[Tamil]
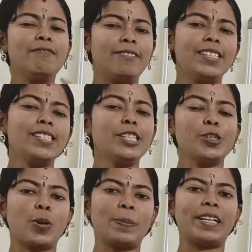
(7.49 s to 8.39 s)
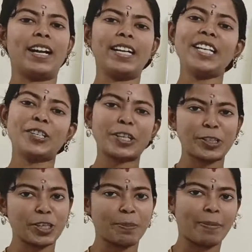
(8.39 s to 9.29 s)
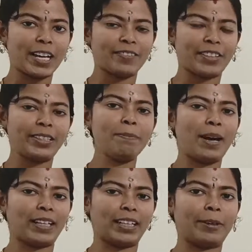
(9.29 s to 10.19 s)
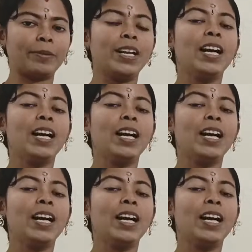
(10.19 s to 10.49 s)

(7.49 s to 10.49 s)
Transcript: ஃபர்ஸ்ட் டாப்பிக்கான இன்ட்ரடக்ஷன் பார்ட் வந்து பார்க்கலாம்